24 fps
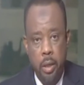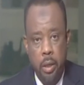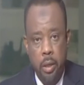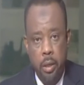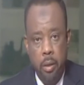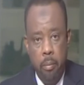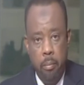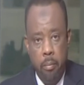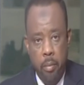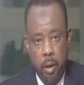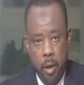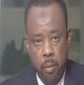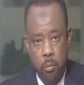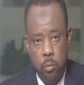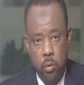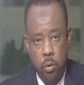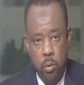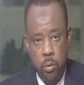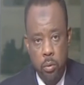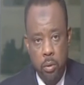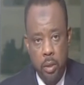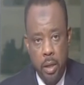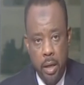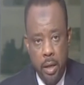
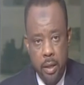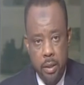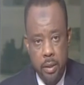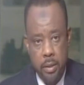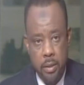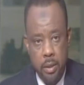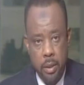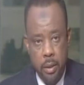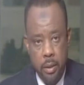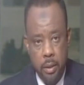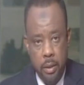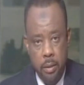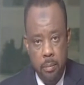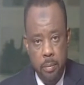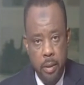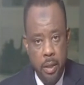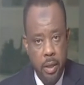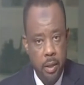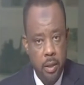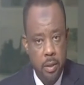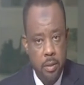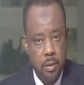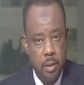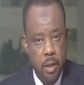محمود علي سعيد
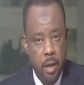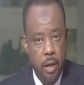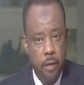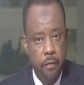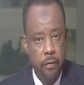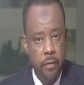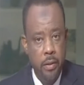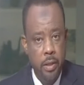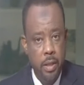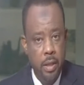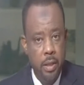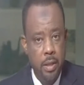بيانا صحفيا